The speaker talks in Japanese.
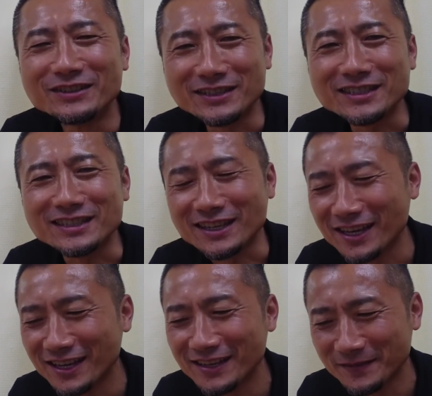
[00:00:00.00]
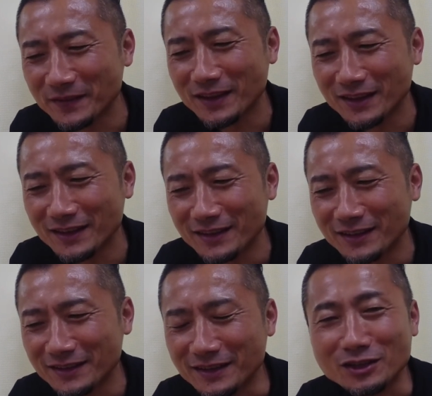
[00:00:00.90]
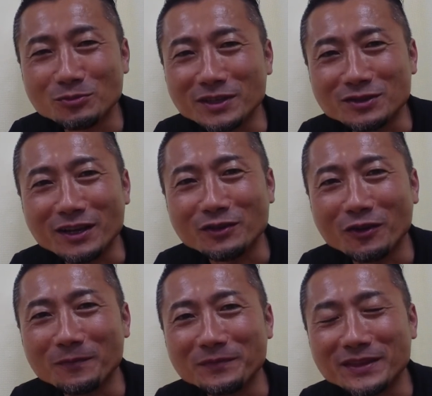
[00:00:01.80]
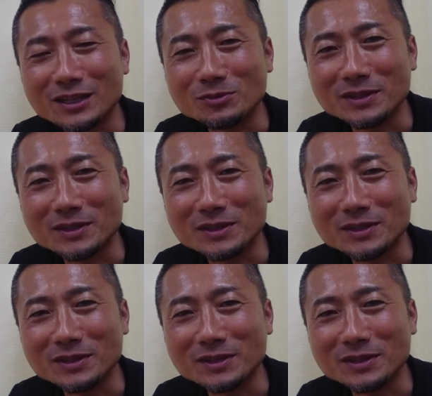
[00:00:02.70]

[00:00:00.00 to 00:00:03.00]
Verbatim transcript: 嬉しい大丈夫手順かよ大丈夫大丈夫大丈夫大丈夫大丈夫大丈夫大丈夫大丈夫大